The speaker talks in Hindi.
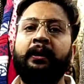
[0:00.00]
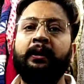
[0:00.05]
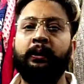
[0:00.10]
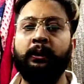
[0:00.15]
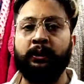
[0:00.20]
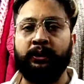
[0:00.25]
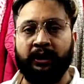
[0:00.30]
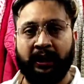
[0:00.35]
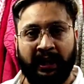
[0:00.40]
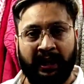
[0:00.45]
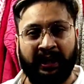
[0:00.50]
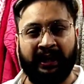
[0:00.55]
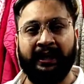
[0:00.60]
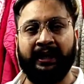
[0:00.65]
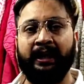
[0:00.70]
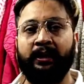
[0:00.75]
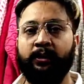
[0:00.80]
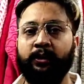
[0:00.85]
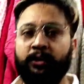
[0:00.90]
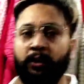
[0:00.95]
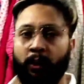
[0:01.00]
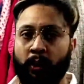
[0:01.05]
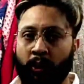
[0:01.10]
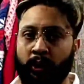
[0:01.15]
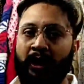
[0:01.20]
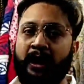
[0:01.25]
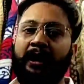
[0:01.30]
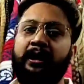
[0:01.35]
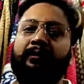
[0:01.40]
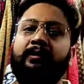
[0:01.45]
कुछ आई है कुछ
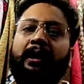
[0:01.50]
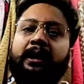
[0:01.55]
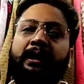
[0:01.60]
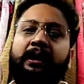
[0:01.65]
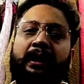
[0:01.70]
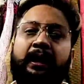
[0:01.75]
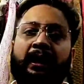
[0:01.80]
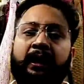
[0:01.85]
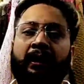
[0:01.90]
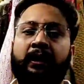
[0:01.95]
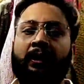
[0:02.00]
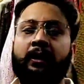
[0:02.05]
और आने वाली है